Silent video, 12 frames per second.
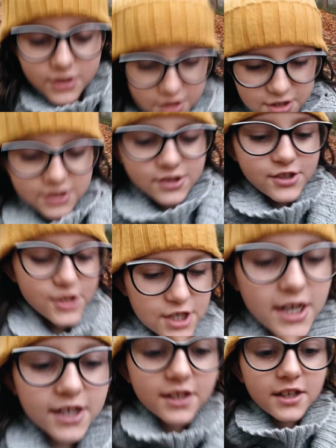I
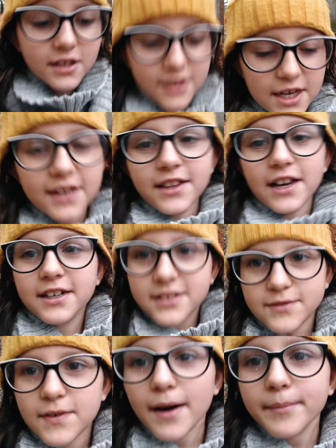dzisiaj ja
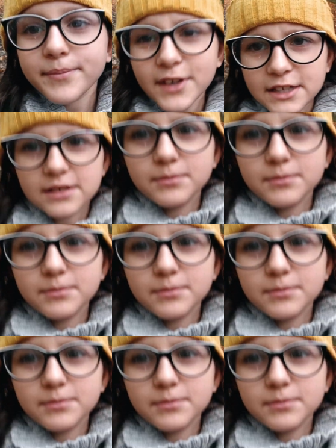nagrywam, tata